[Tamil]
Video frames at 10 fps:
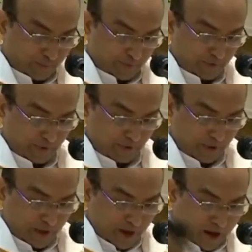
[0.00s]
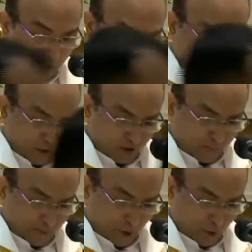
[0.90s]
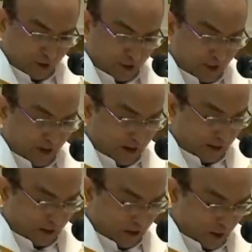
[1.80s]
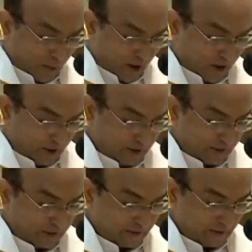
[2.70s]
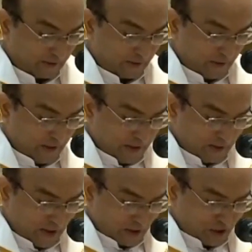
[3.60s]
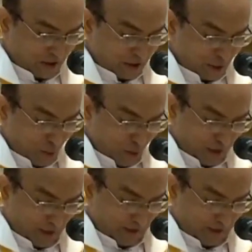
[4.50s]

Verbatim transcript: நன்றி கூறிக்கொள்ளுகின்றோம் தென்னிந்திய திருச்சபை தஞ்சை திருச்சி மண்டல